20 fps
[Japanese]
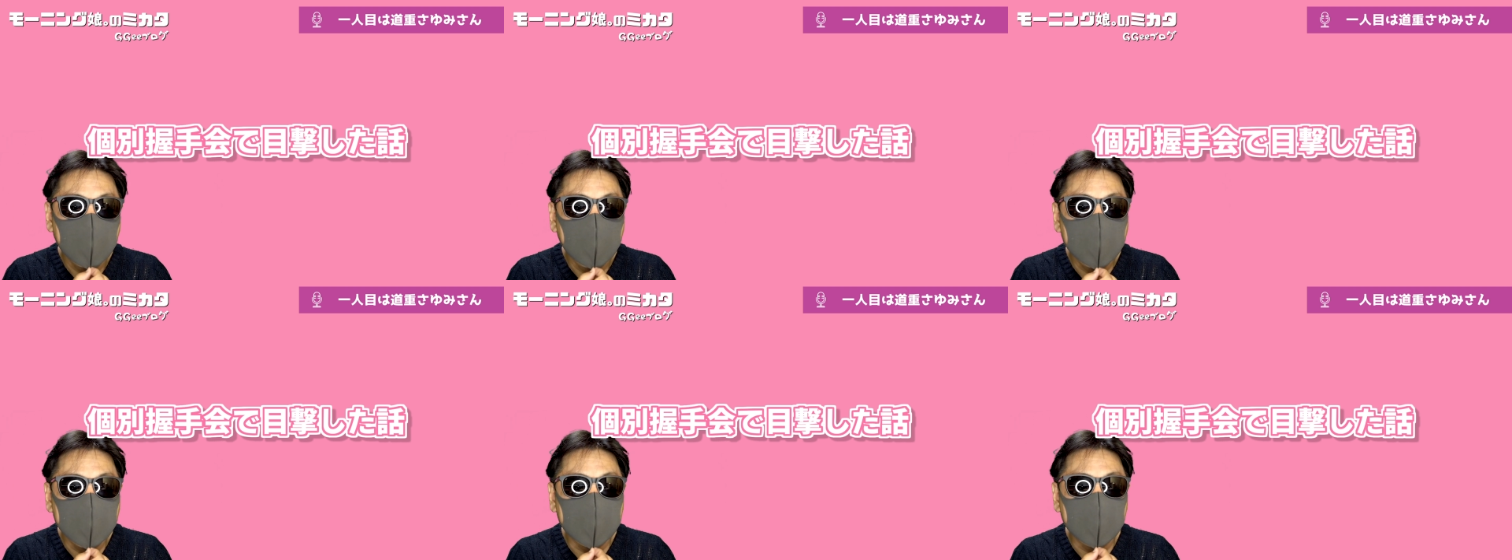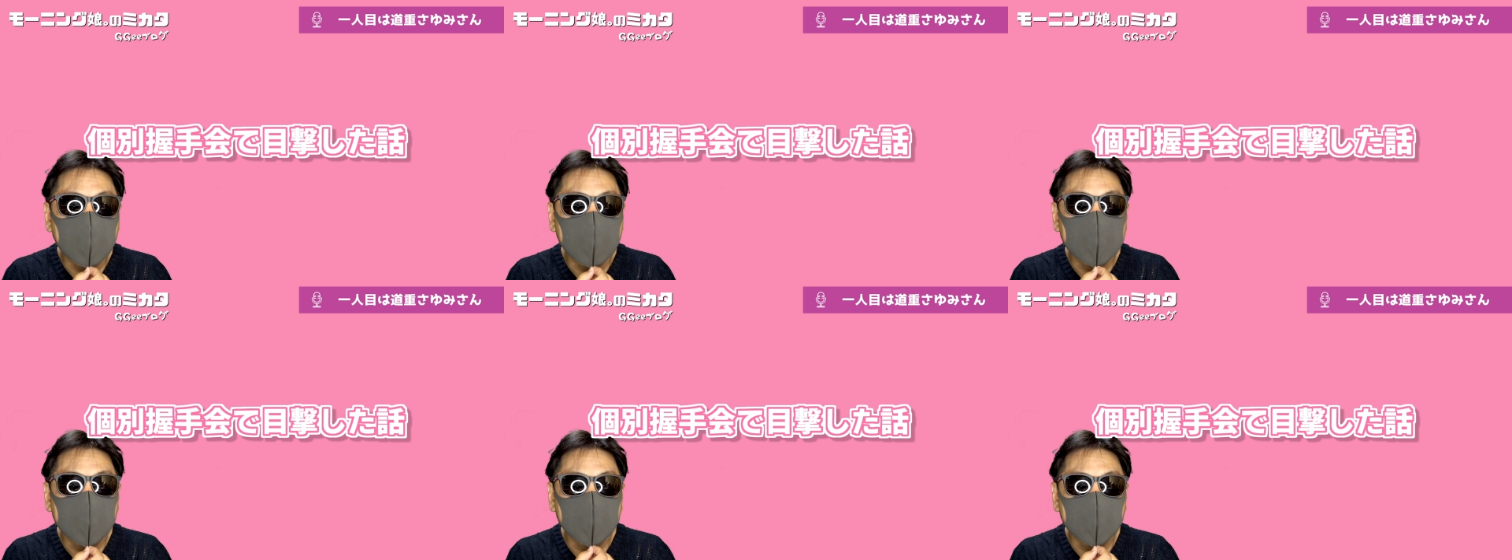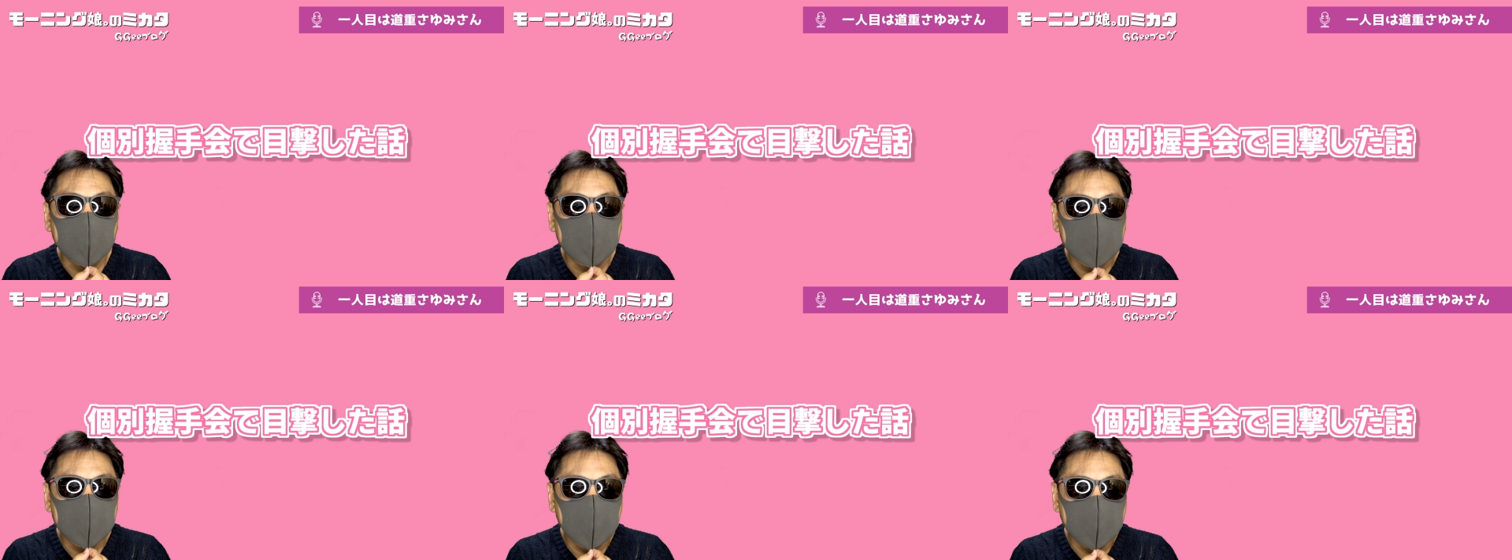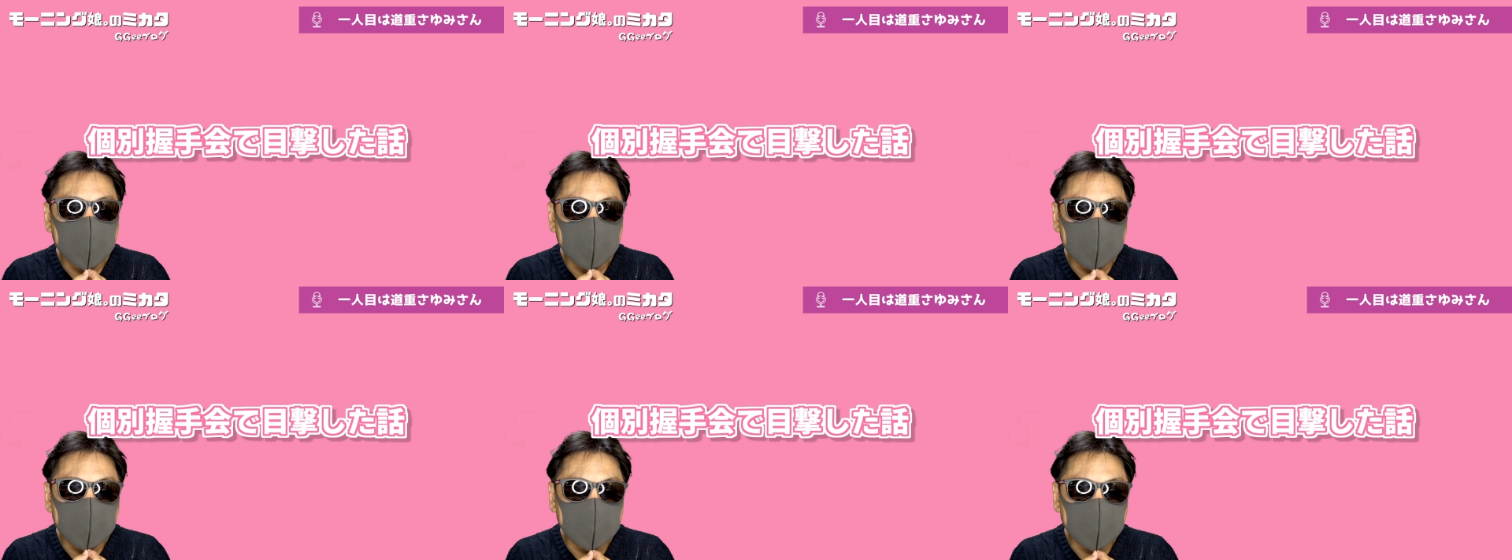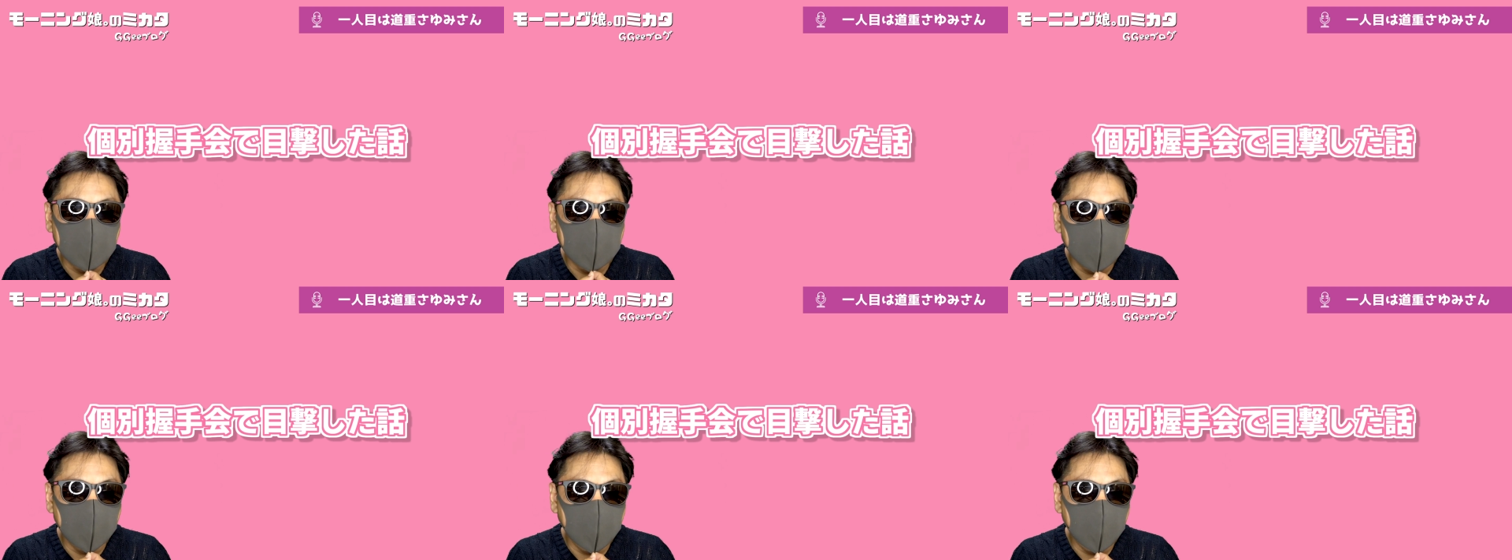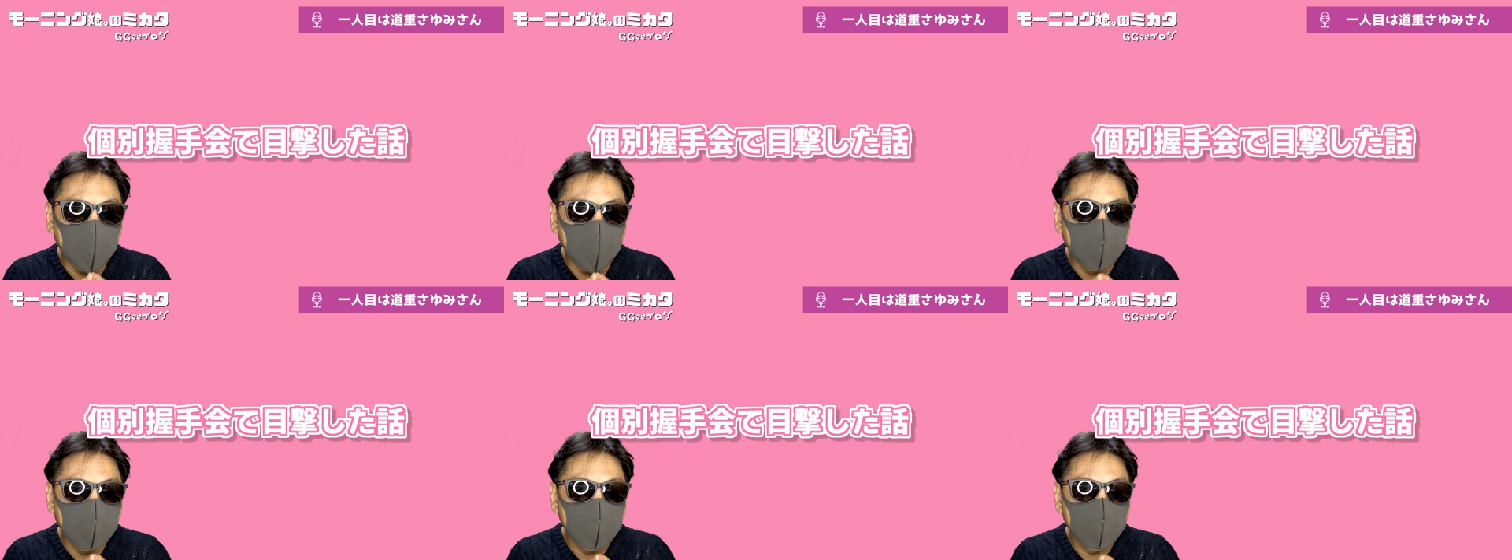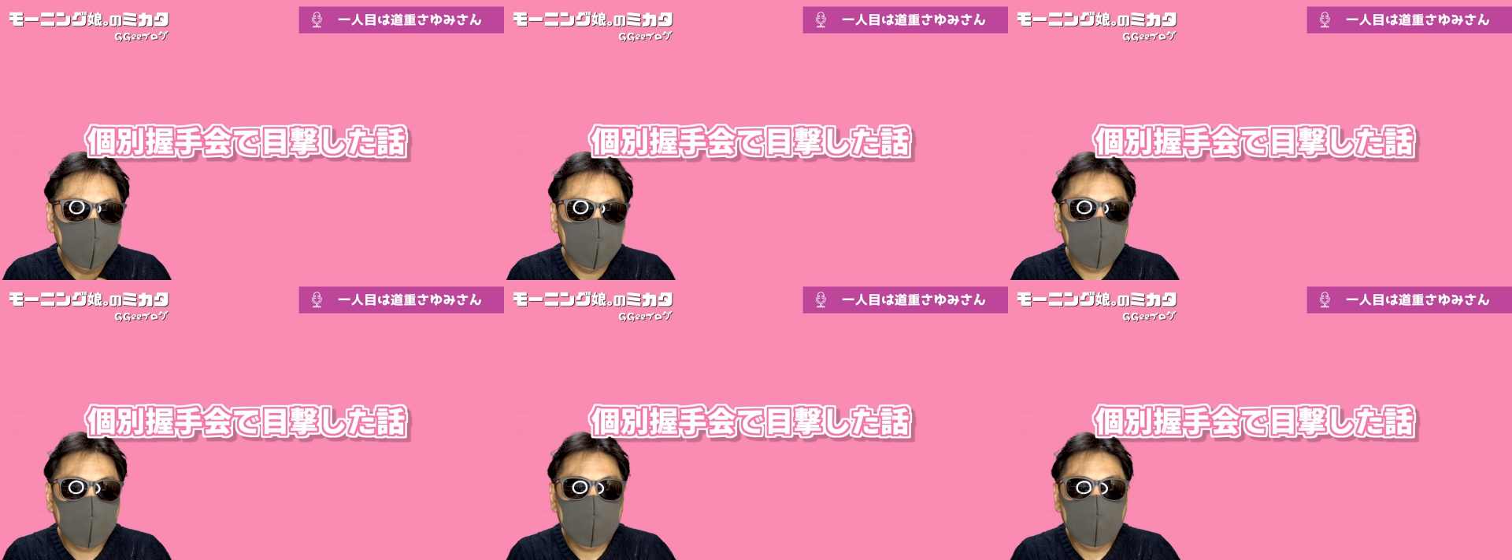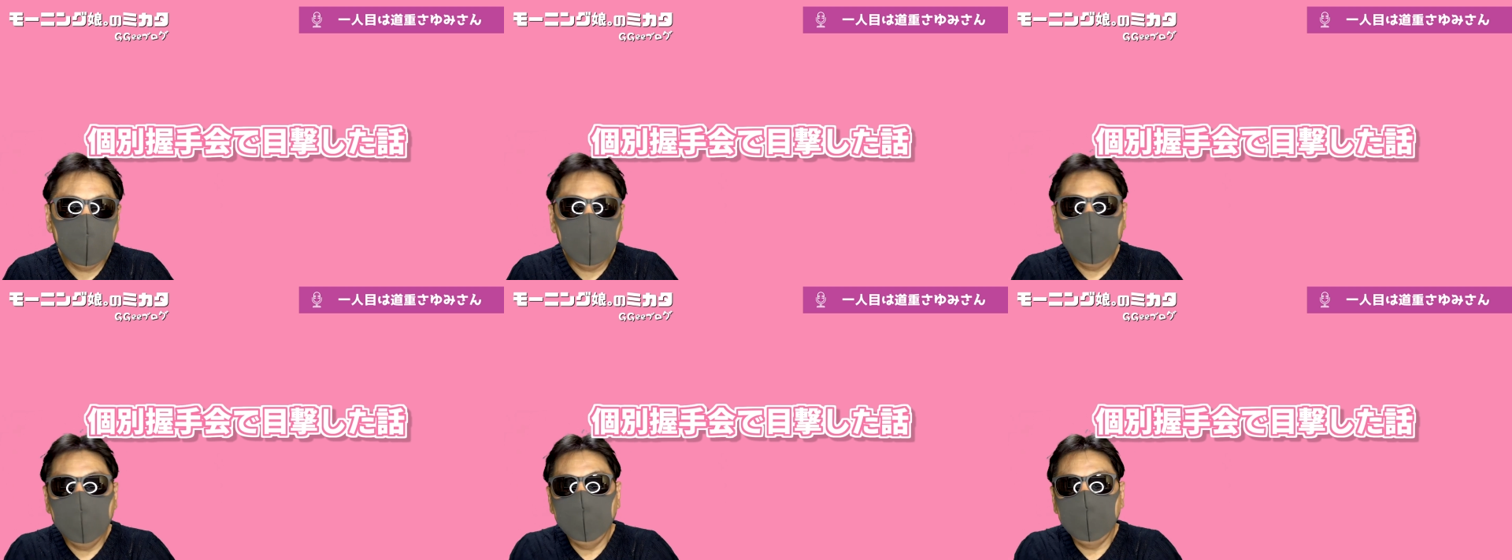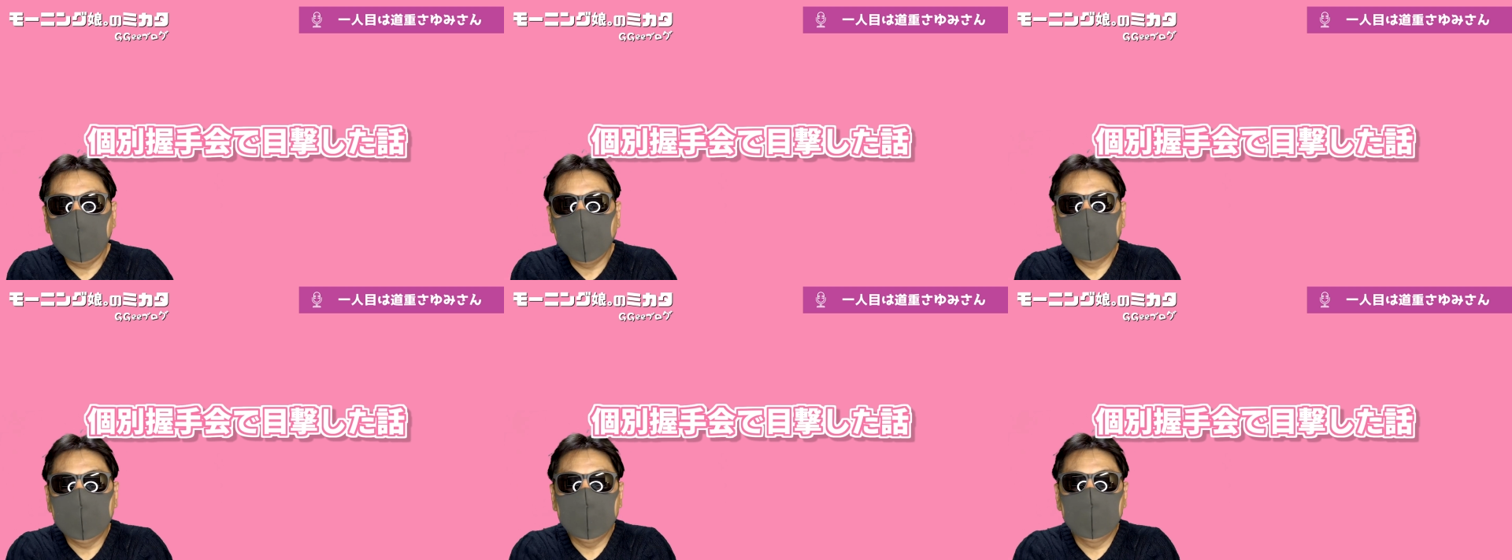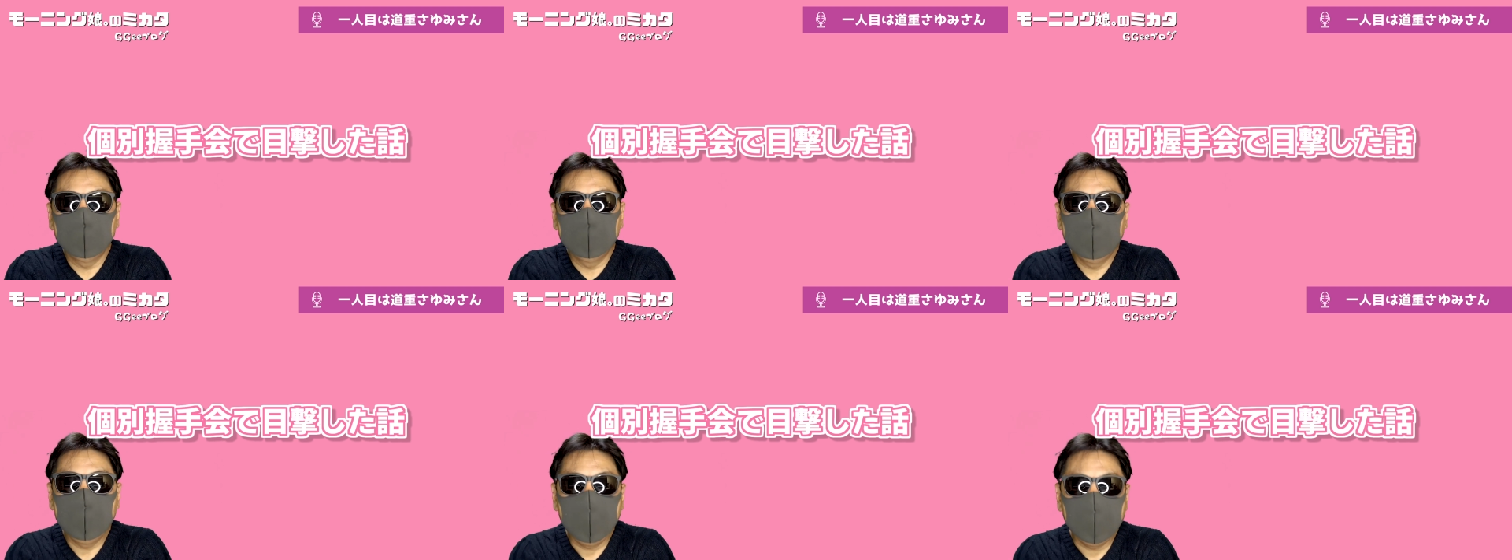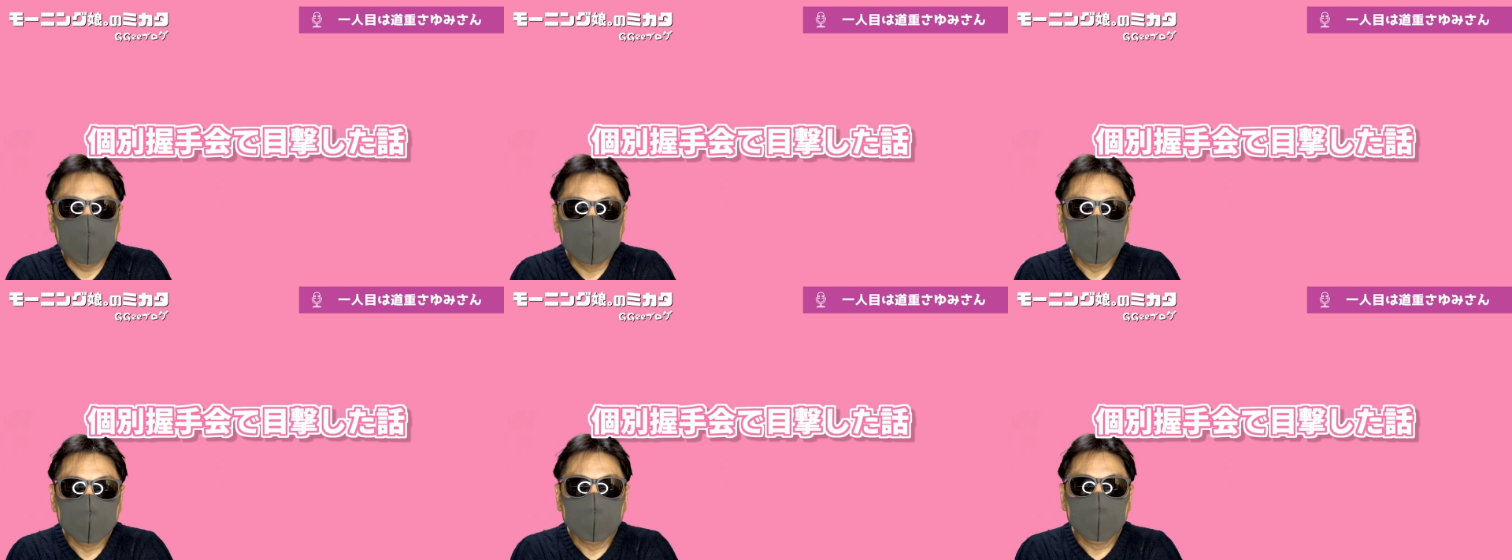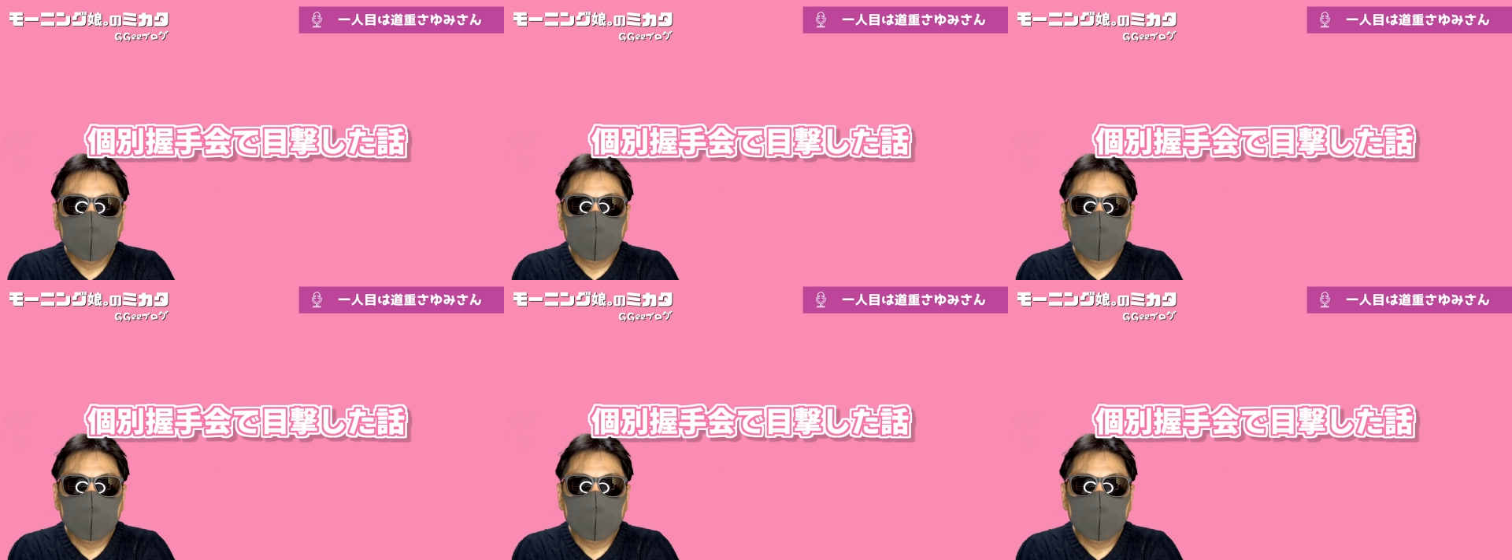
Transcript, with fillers: 当時とはちょっと違うんですけども、まあ、基本パーティションで